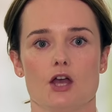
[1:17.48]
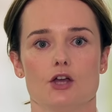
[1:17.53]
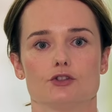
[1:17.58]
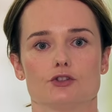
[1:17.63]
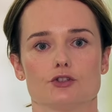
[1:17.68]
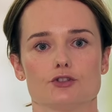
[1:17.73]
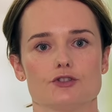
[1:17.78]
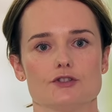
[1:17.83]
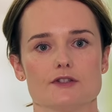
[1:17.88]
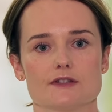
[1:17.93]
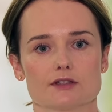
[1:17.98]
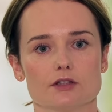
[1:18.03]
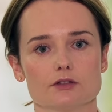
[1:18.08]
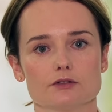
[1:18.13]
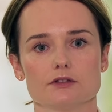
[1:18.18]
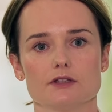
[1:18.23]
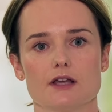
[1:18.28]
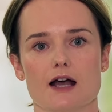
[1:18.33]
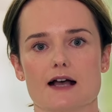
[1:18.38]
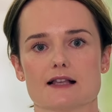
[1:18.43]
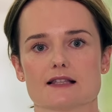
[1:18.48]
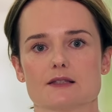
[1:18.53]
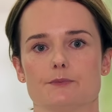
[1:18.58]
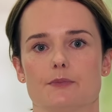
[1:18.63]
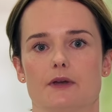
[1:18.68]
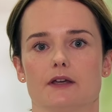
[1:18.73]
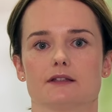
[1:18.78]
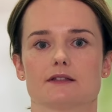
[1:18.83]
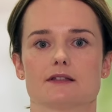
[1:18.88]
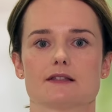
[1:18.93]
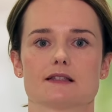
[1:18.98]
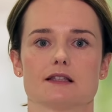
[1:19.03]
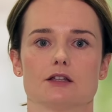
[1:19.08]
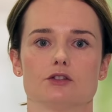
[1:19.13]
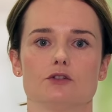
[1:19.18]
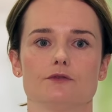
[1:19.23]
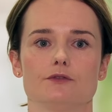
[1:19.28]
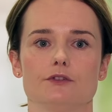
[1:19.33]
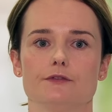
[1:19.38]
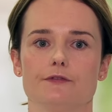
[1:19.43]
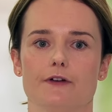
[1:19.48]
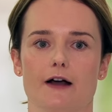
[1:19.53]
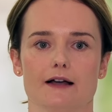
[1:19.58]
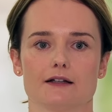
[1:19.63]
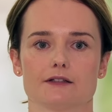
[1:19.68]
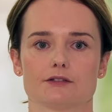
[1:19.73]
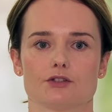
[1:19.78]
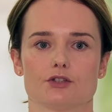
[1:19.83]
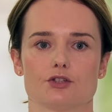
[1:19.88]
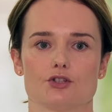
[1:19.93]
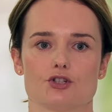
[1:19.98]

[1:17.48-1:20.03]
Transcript: Dość istotny aspekt stanowi fakt,